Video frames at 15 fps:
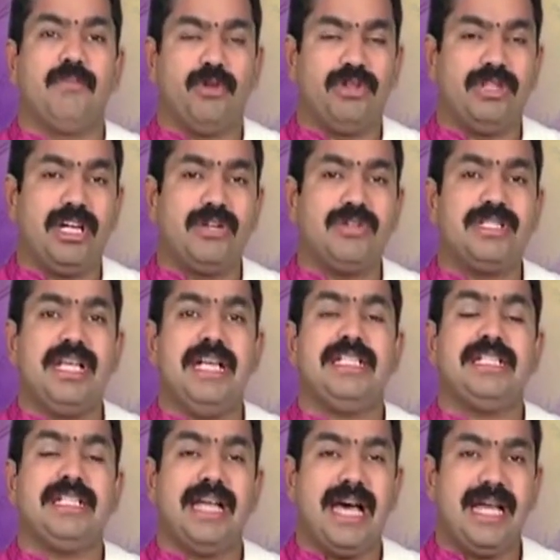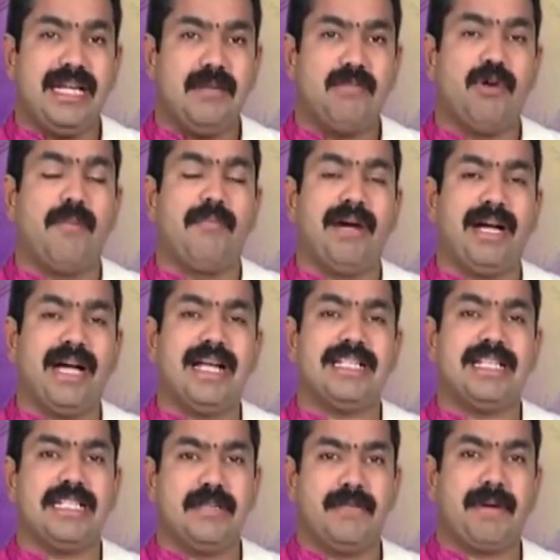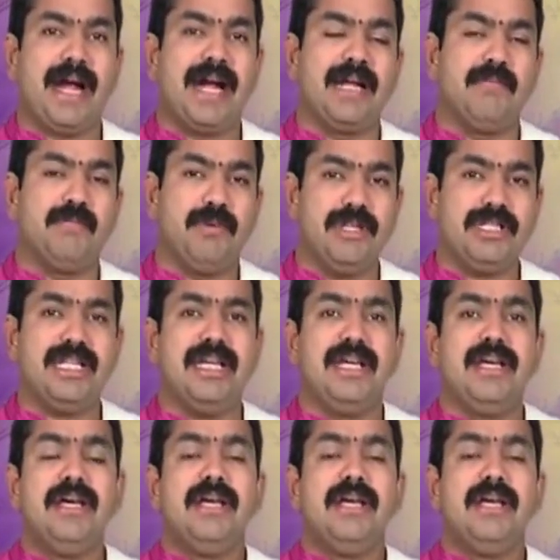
ముద్దను చేసి దాన్ని బొమ్మగా చేసి ప్రాణం పోసి